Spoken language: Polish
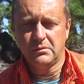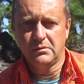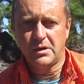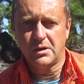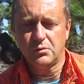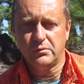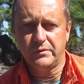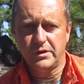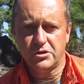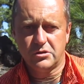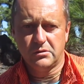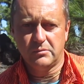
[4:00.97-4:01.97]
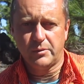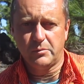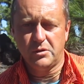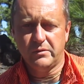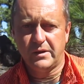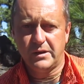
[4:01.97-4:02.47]
jak również
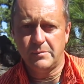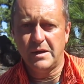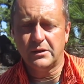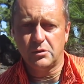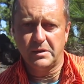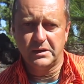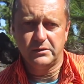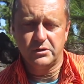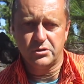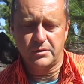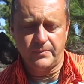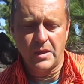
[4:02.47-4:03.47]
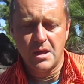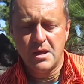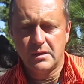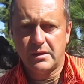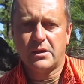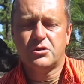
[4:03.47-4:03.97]
promieniowaniem elektromagnetycznym.
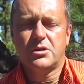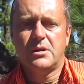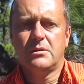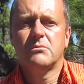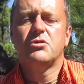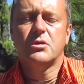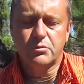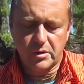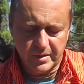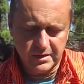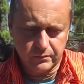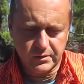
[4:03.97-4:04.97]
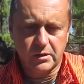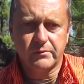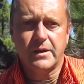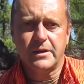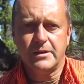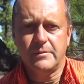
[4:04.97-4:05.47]
Także dziękuję Państwu za
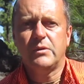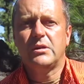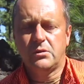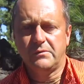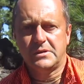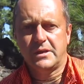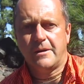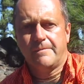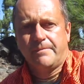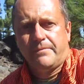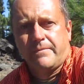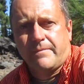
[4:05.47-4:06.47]
uwagę i do widzenia.